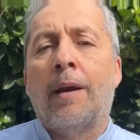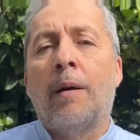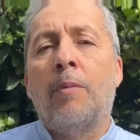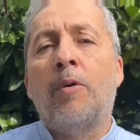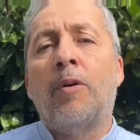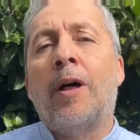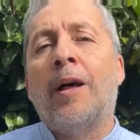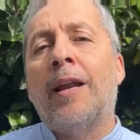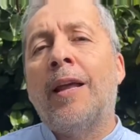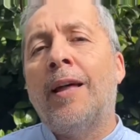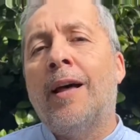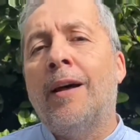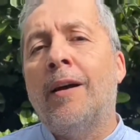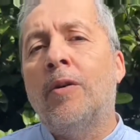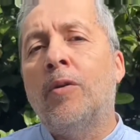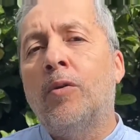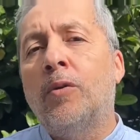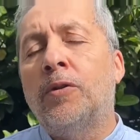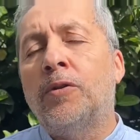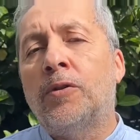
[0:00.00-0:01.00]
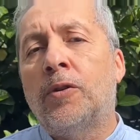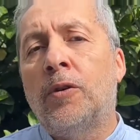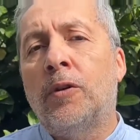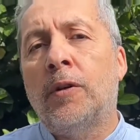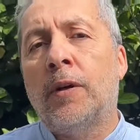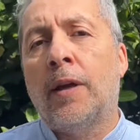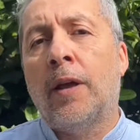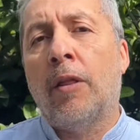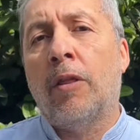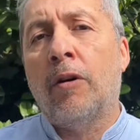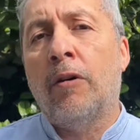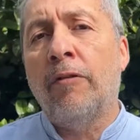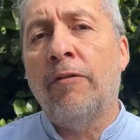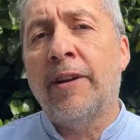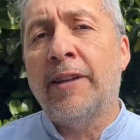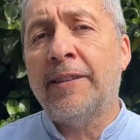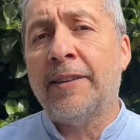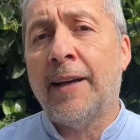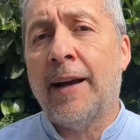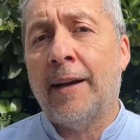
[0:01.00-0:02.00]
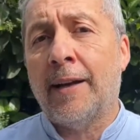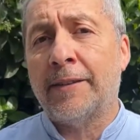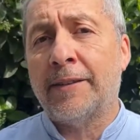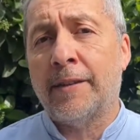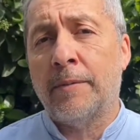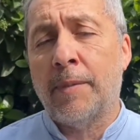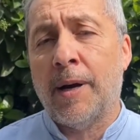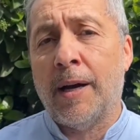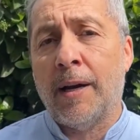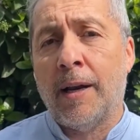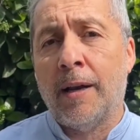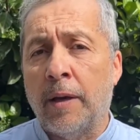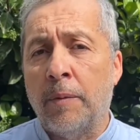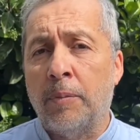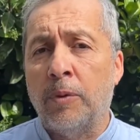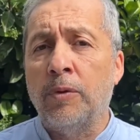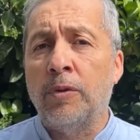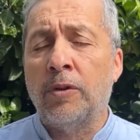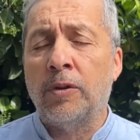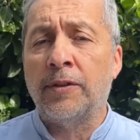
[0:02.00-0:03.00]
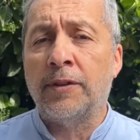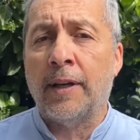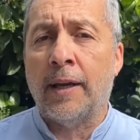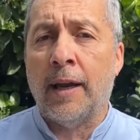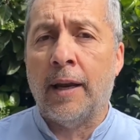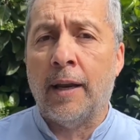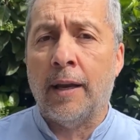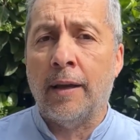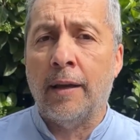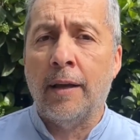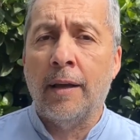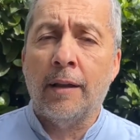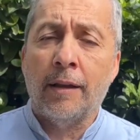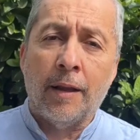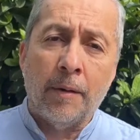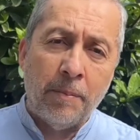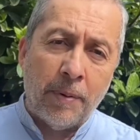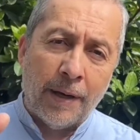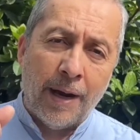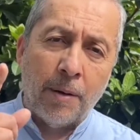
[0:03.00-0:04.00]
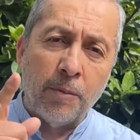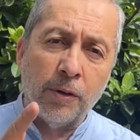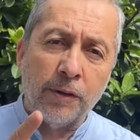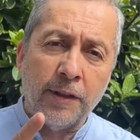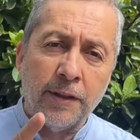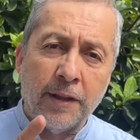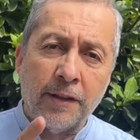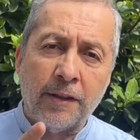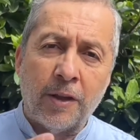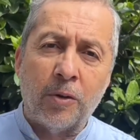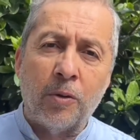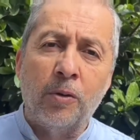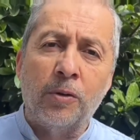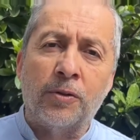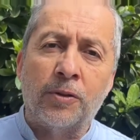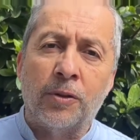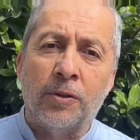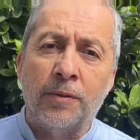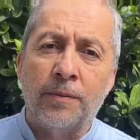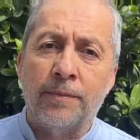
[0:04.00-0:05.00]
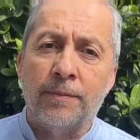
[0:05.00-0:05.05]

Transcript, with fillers: La modalidad del curso es dos veces a la semana. .cl. Te esperamos en este curso.